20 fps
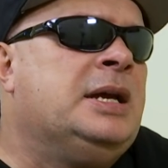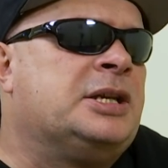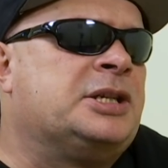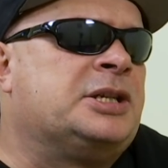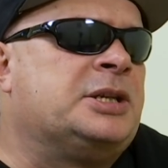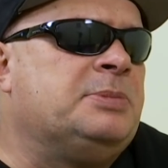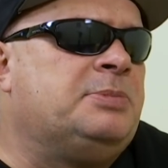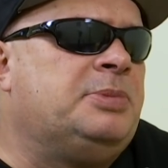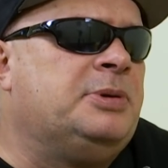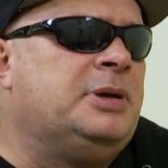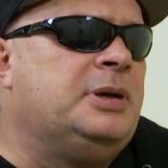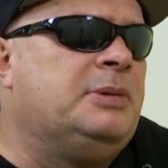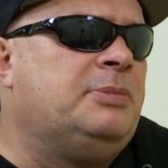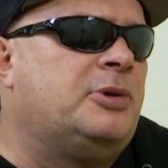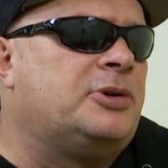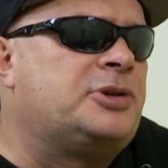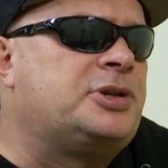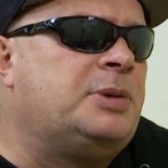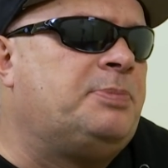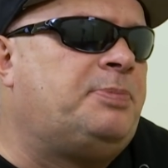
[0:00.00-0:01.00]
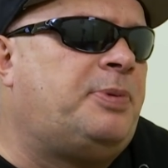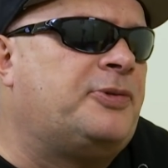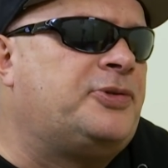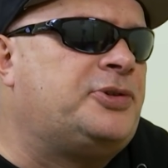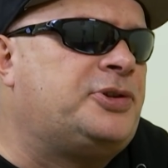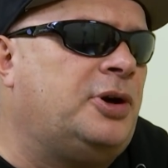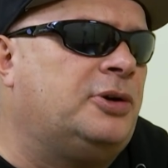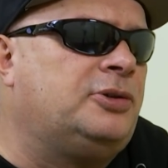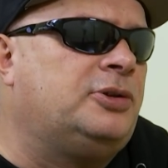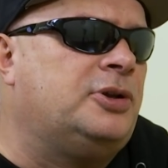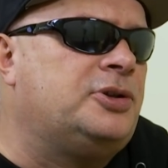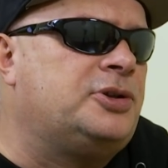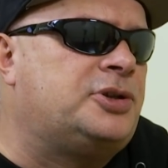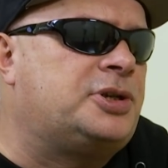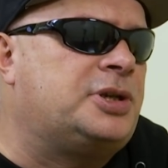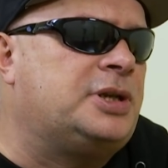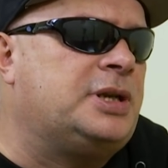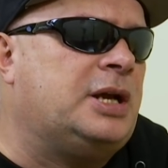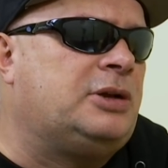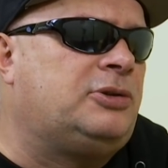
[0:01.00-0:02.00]
żeby może
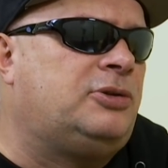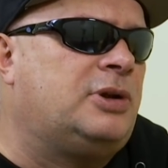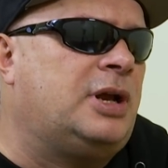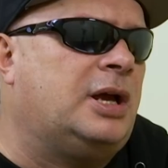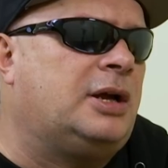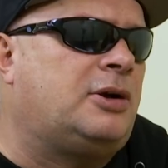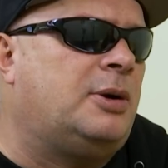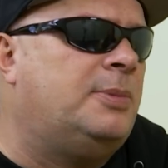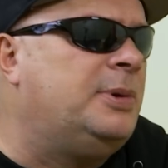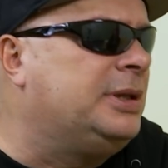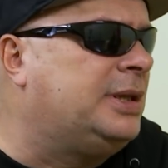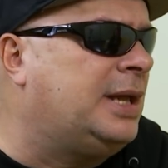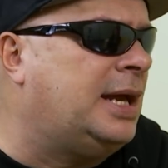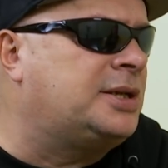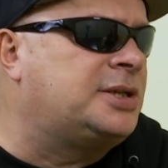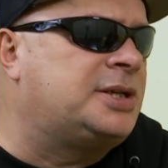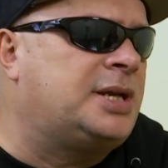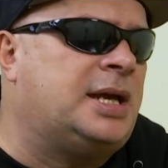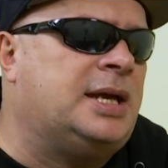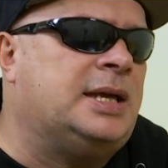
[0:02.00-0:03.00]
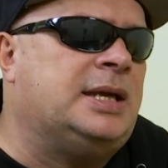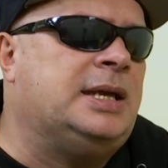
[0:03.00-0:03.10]
powściągnąć niektóre komentarze